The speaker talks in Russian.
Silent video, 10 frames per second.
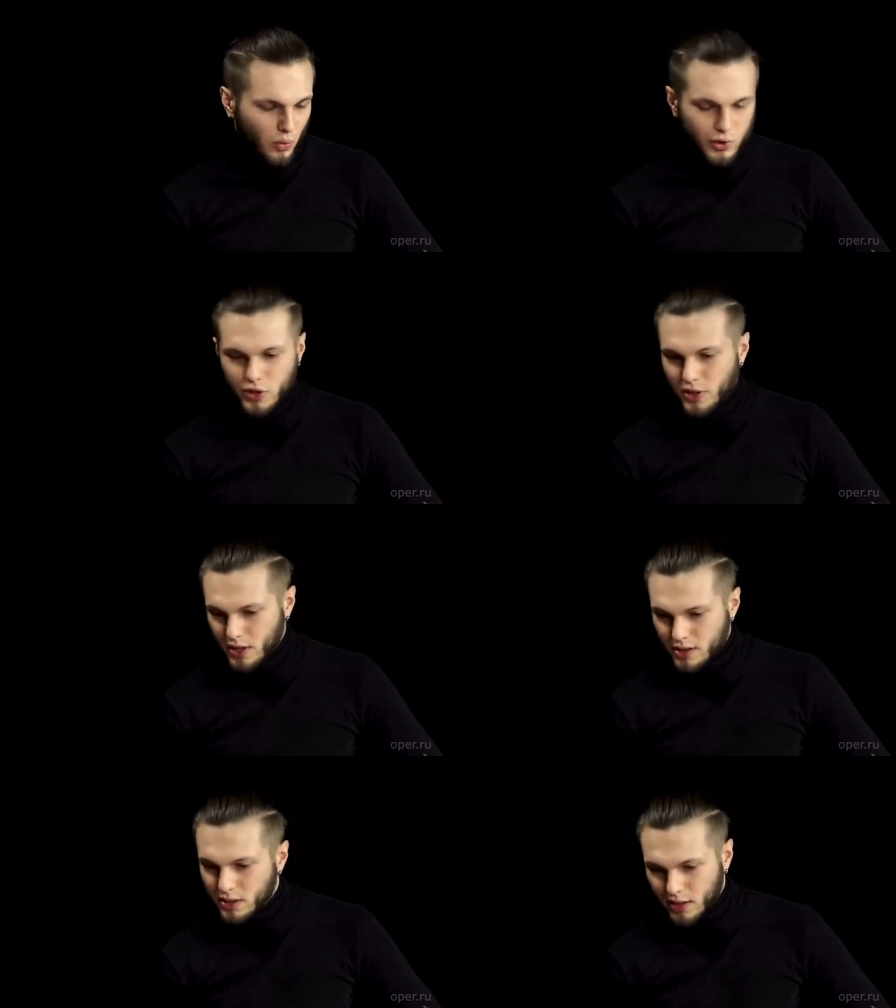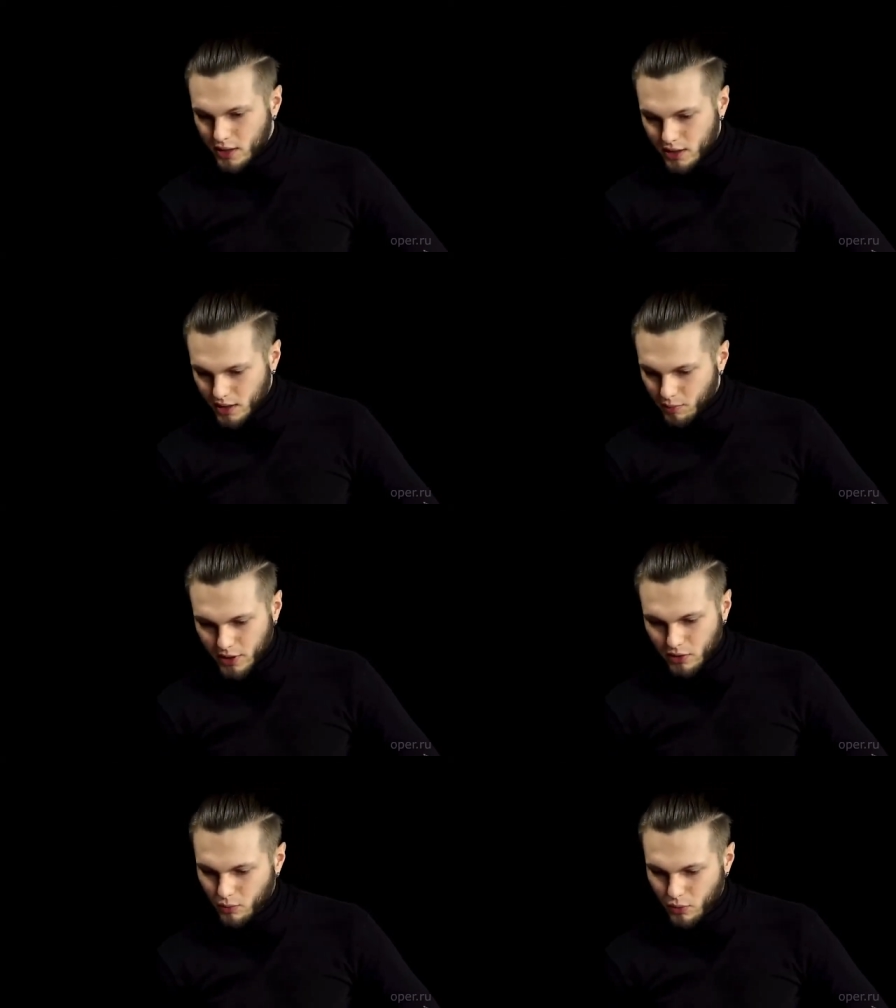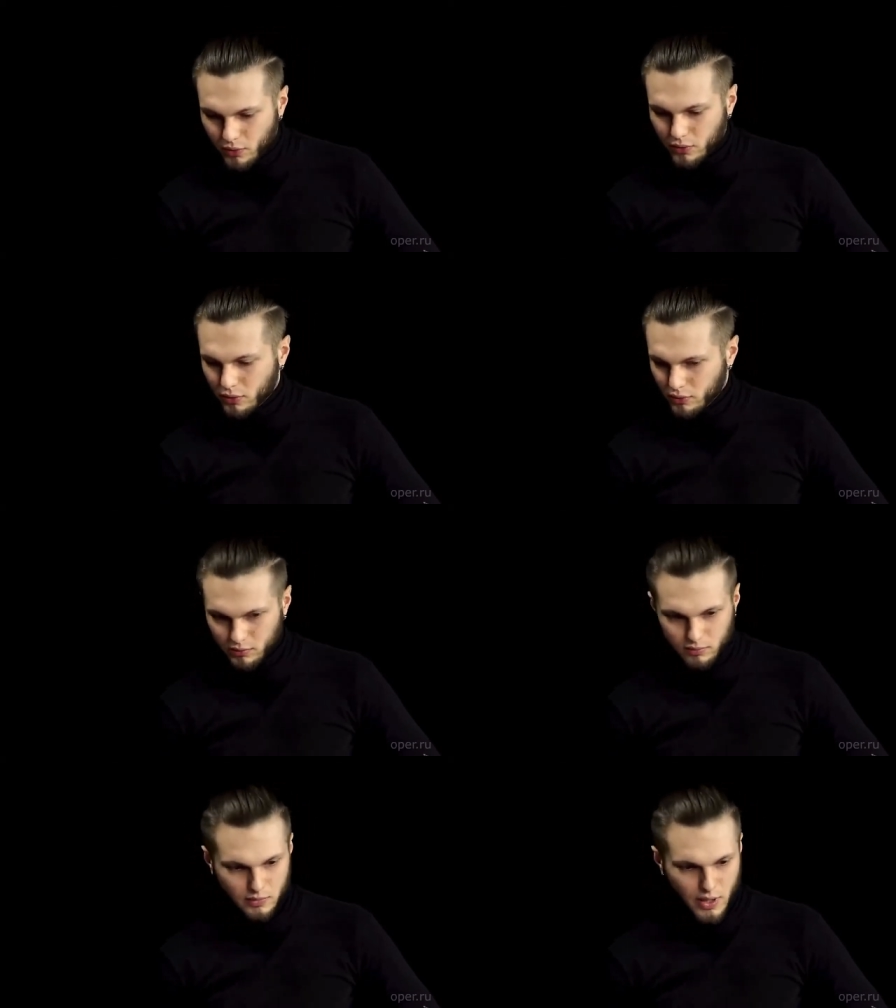Очень разные тактики по этому поводу.